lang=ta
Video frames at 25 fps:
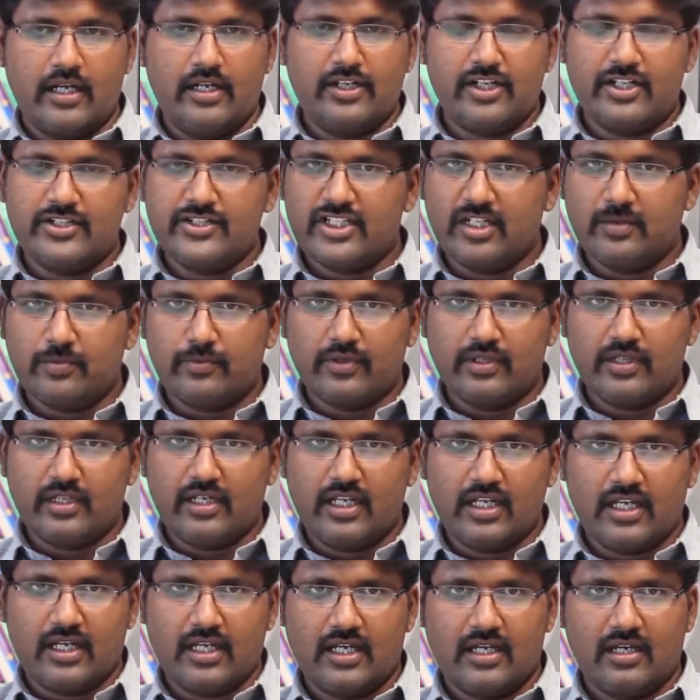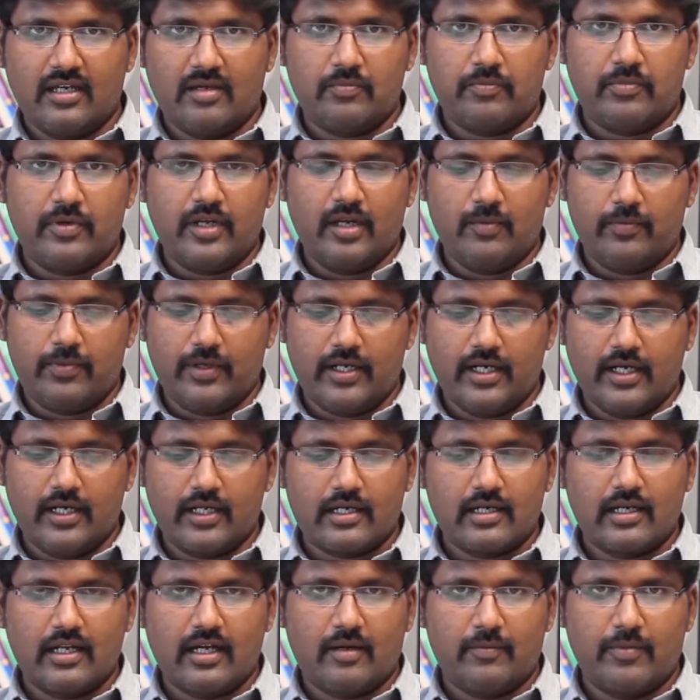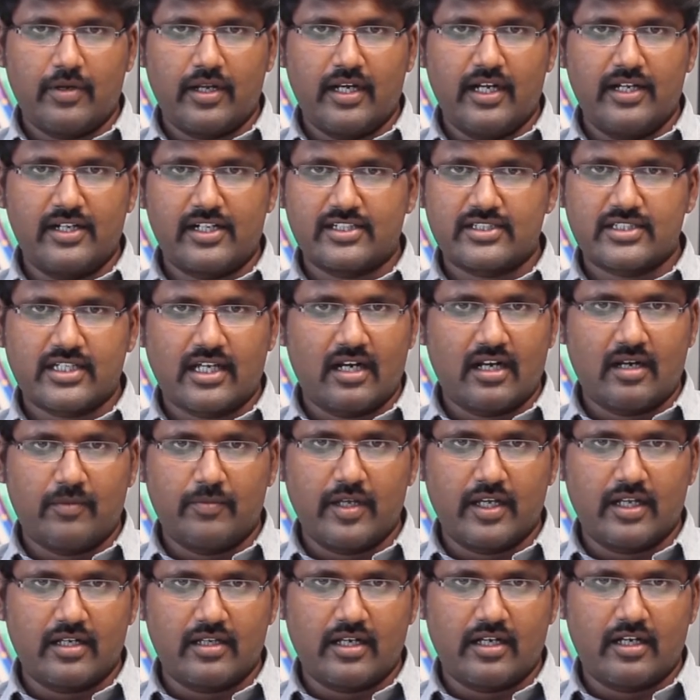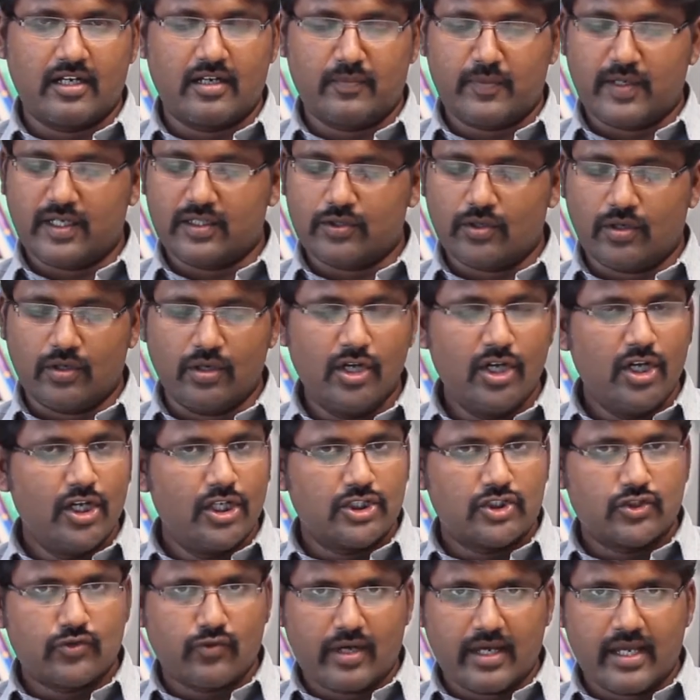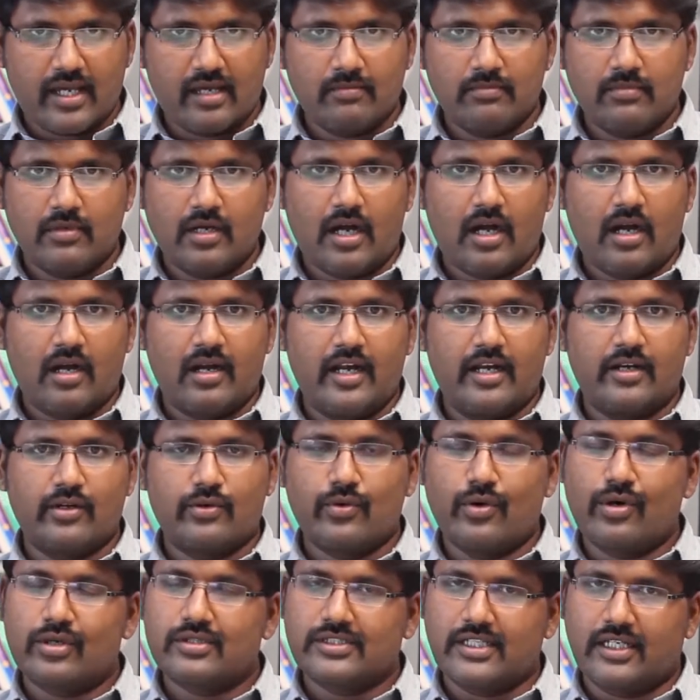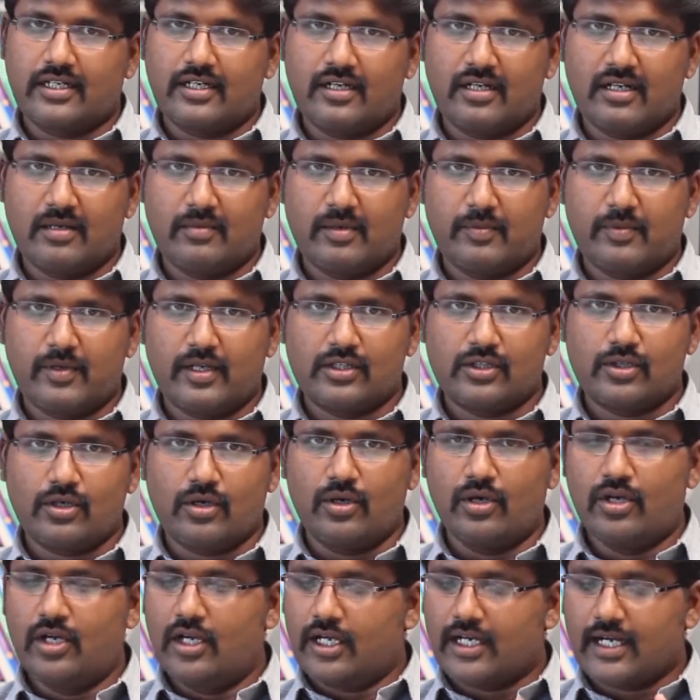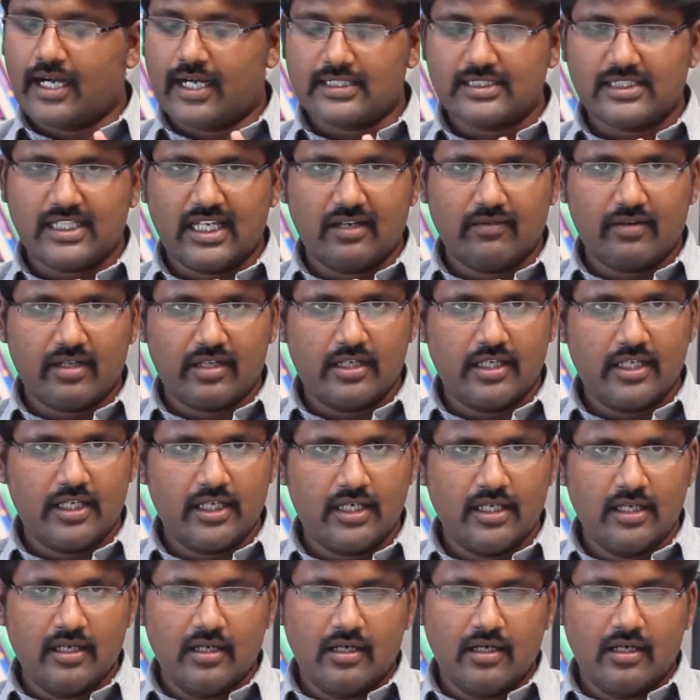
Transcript: இன்டர்ன்ஷிப் வந்து நீங்கள் எப்படி எடுக்கலாம் அப்படி இன்ட்ரெஸ்ட் ஆகலாம் அப்படிங்கிறது என்னென்னு பார்த்தோம் ஸ்வயம் ஆன்லைன் கோர்ஸ் என்னென்னு நம்ம பார்த்தோம் கடைசியாக வந்து